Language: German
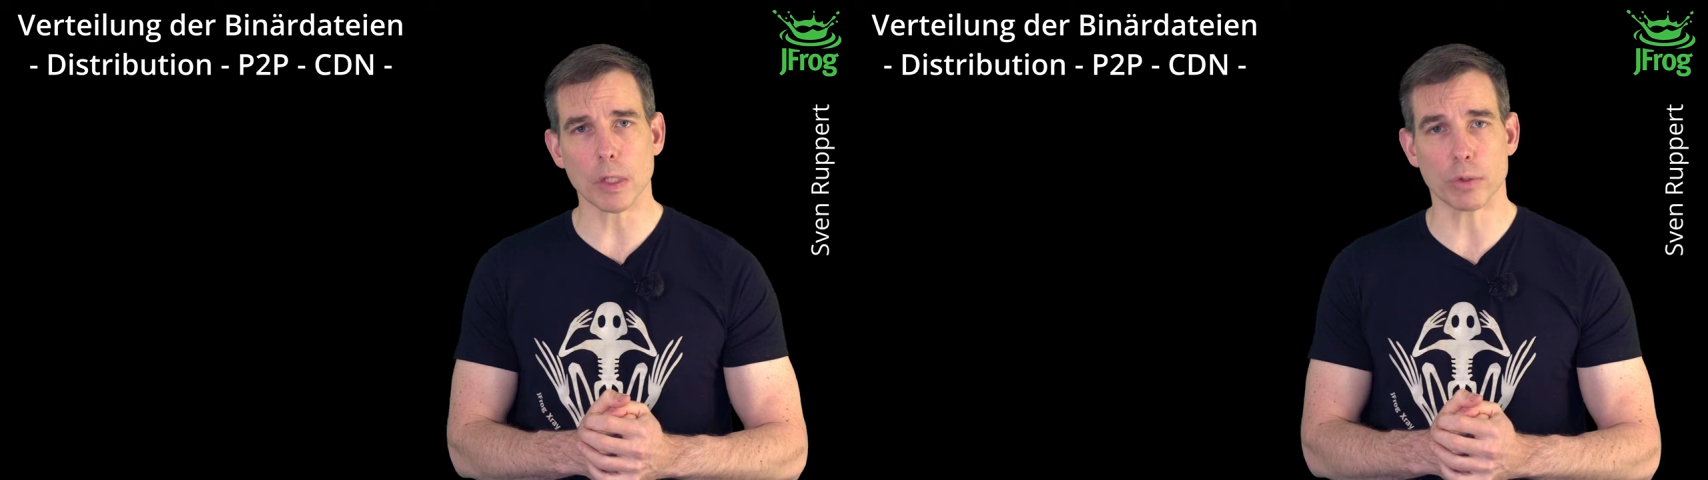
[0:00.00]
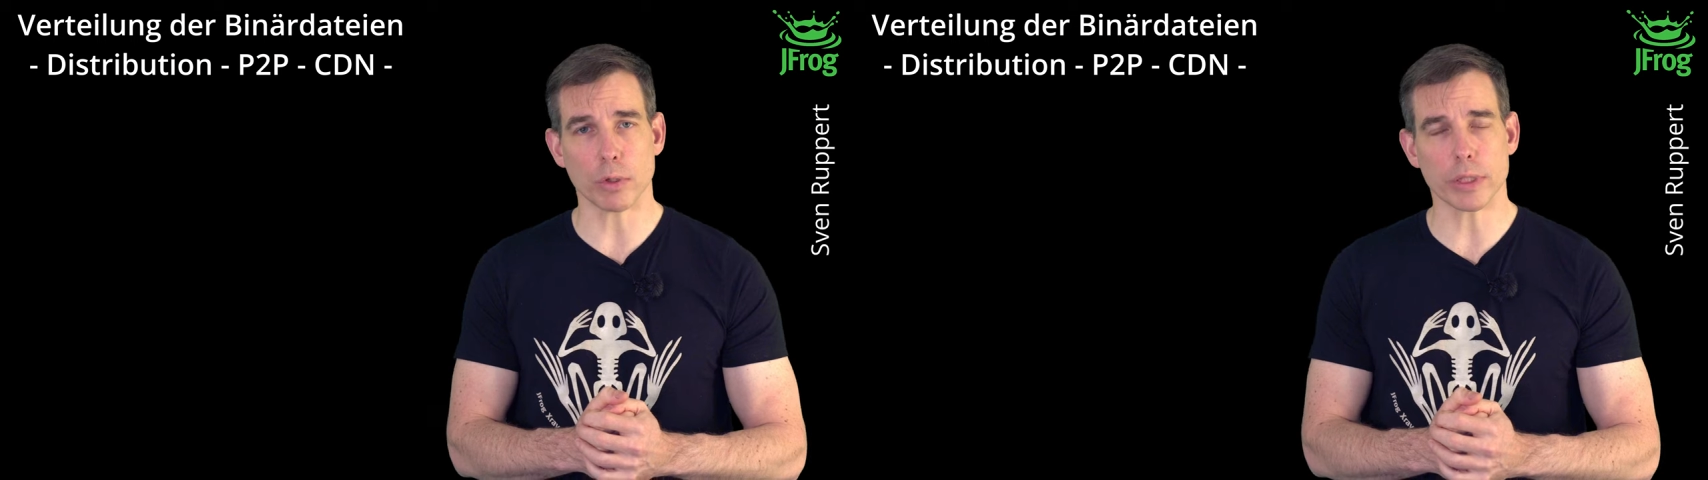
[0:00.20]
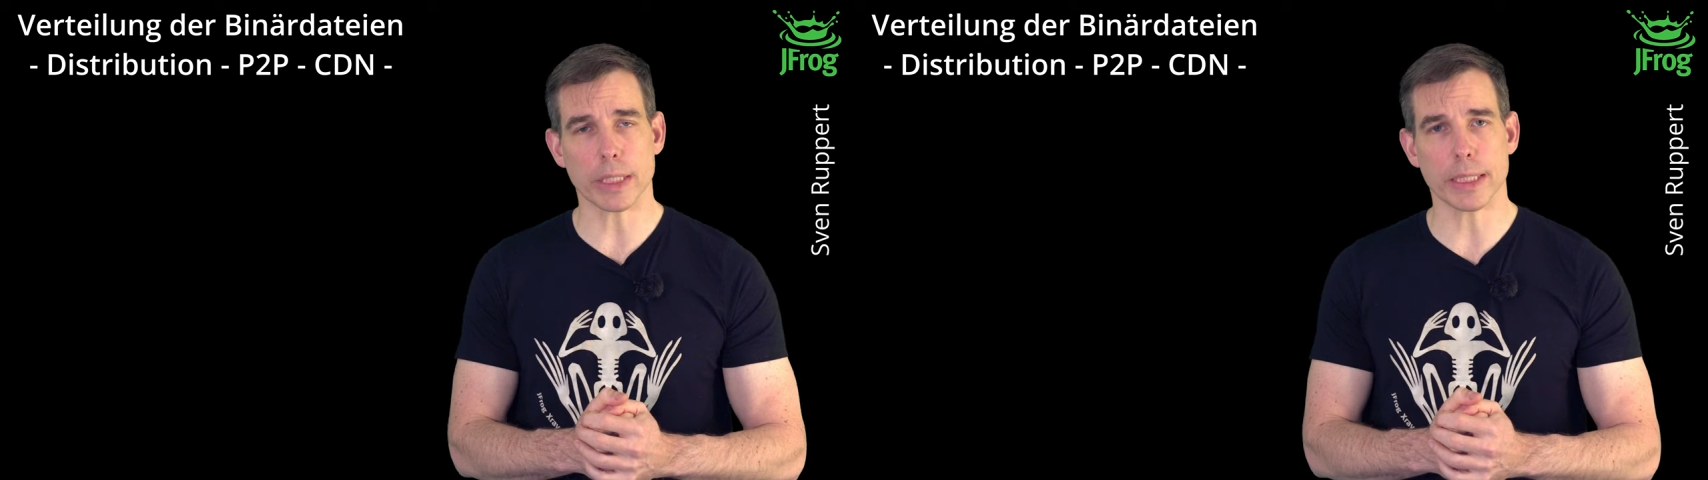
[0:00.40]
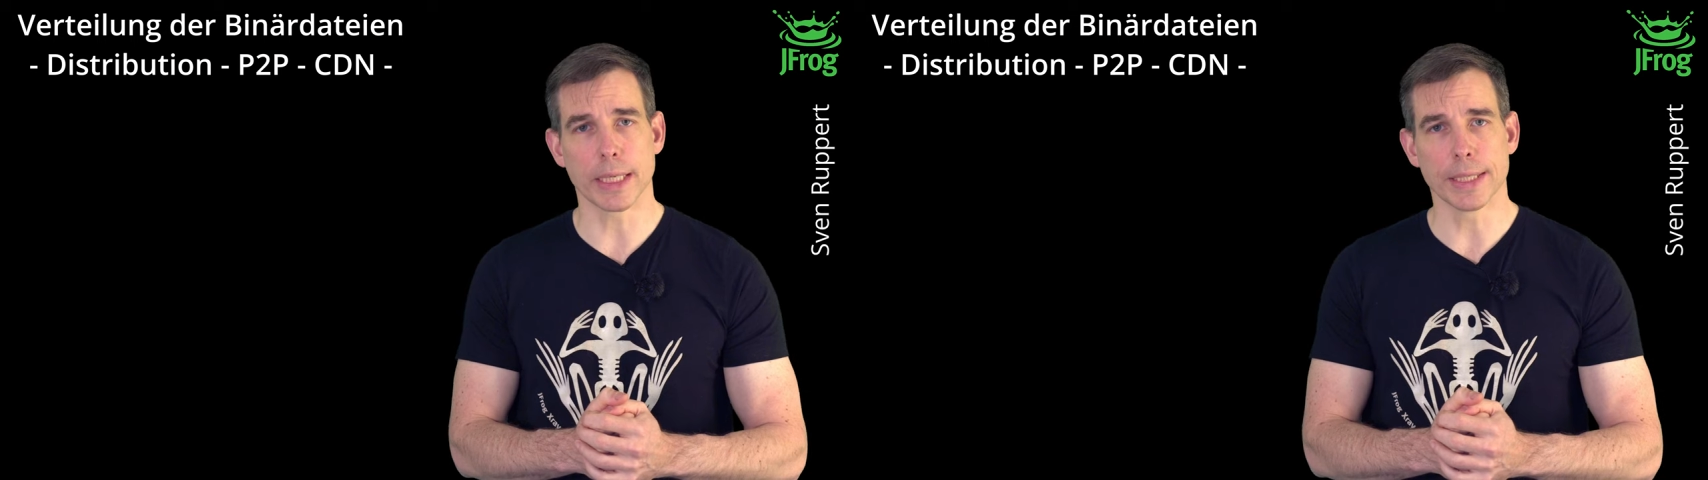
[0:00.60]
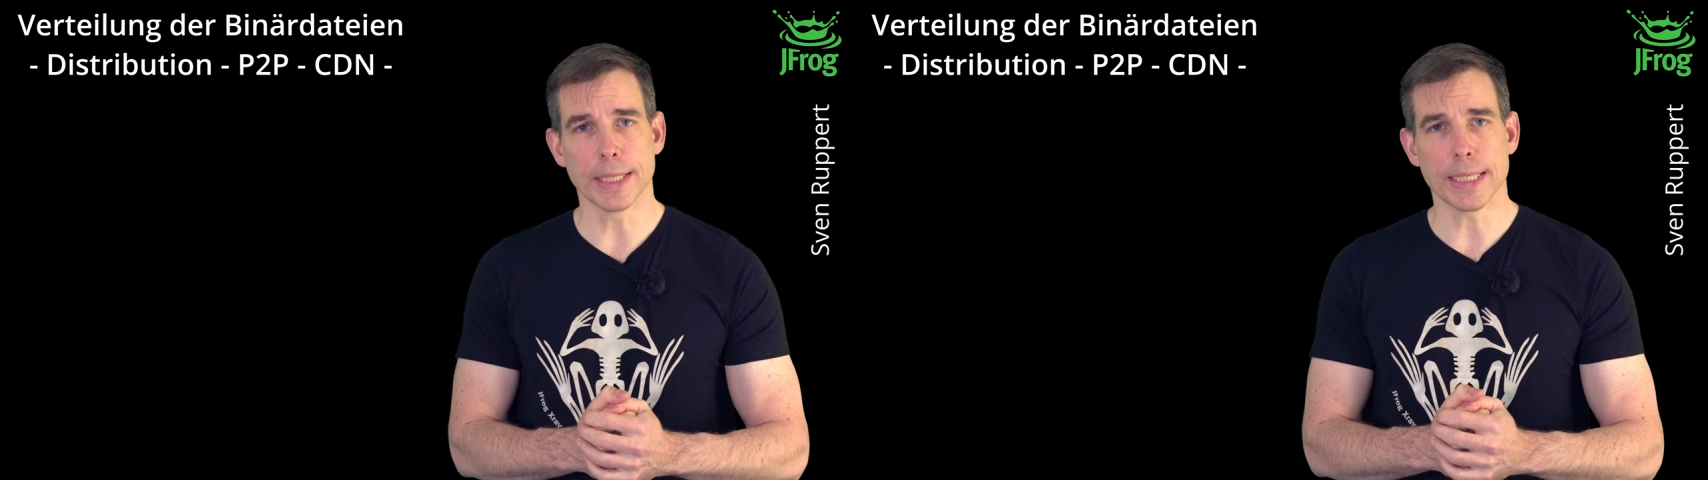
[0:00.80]
Und dort kann ich
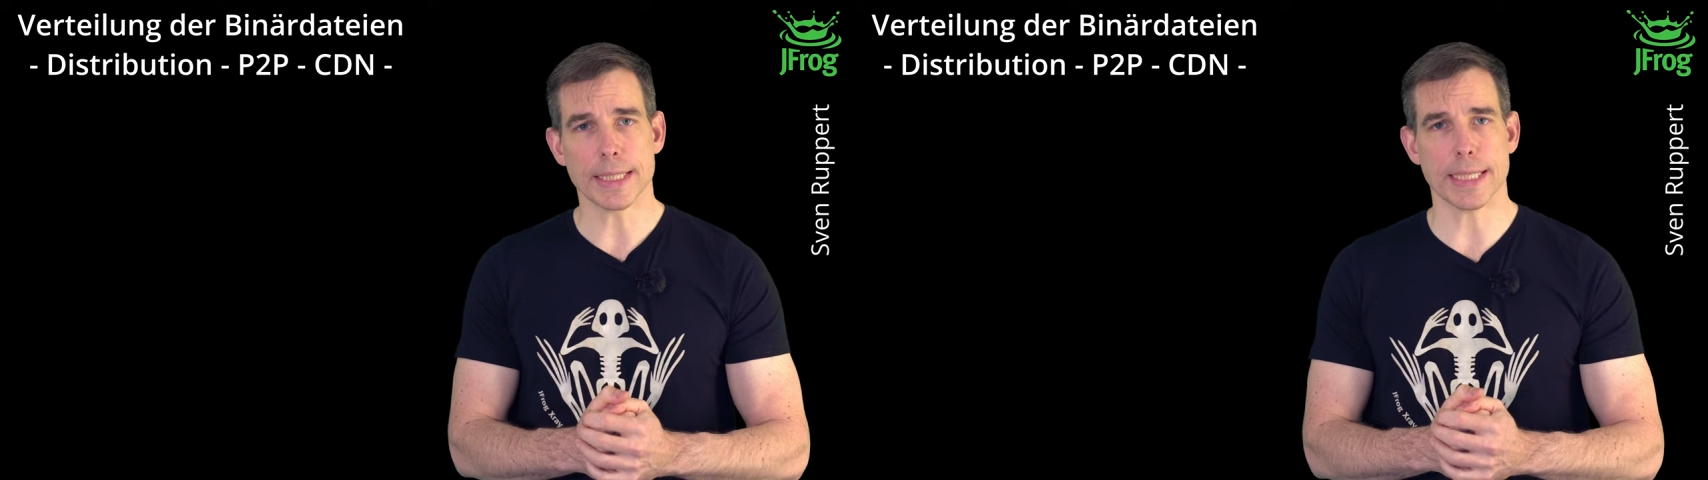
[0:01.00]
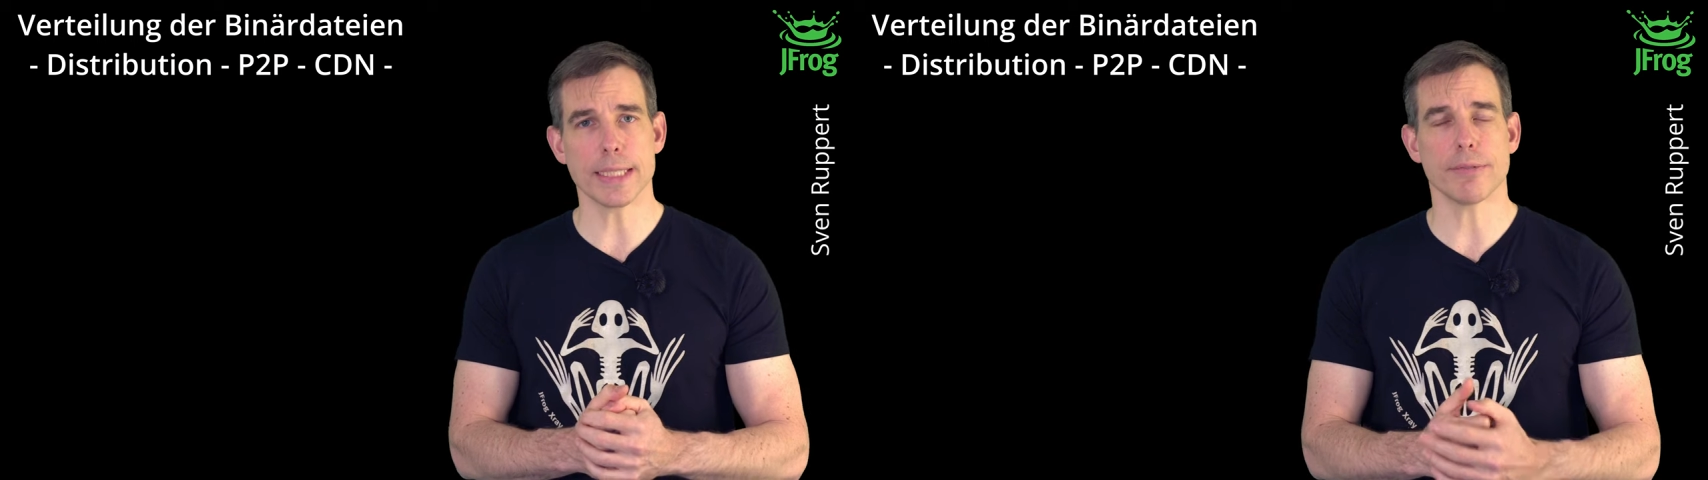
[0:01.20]
sehr,